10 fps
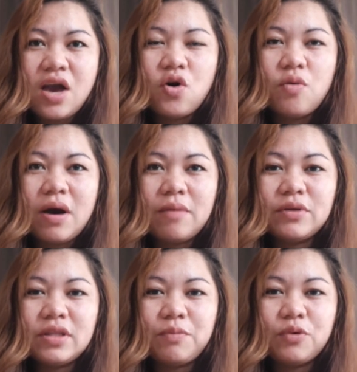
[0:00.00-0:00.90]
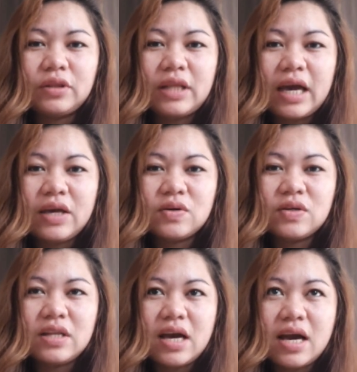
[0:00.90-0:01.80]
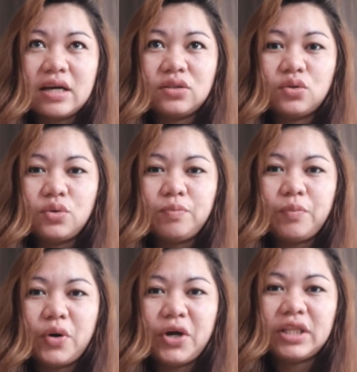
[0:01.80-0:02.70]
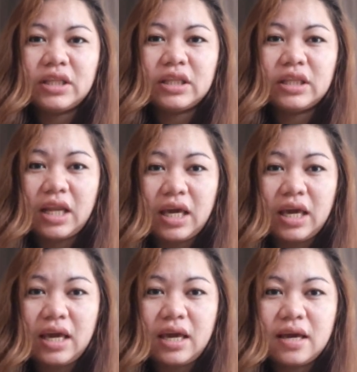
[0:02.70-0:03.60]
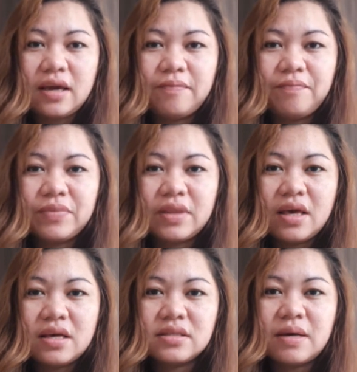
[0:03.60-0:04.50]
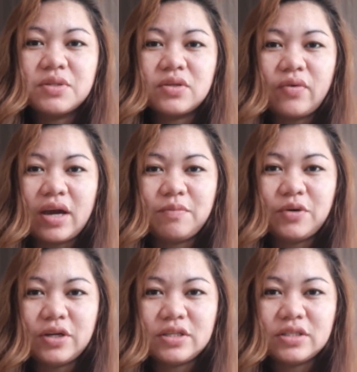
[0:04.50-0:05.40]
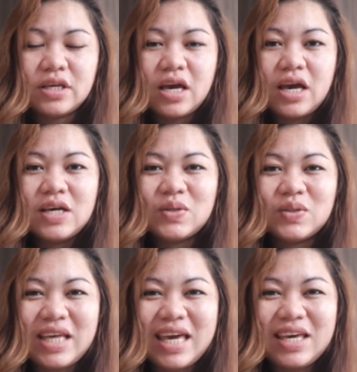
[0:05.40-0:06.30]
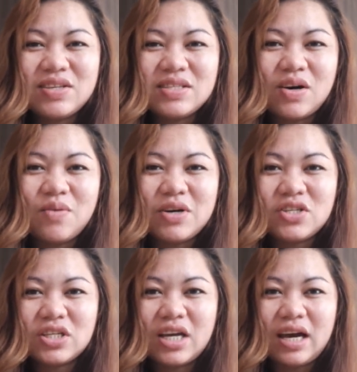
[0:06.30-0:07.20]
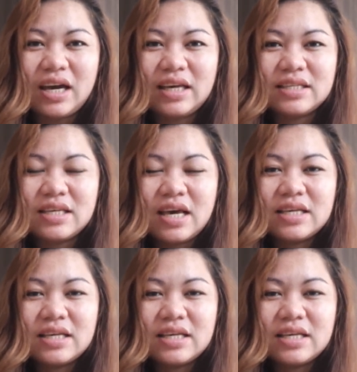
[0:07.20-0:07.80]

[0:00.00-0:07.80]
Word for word: Umabot na po tayo ng 2.3 subscribers. So, thank you so much guys.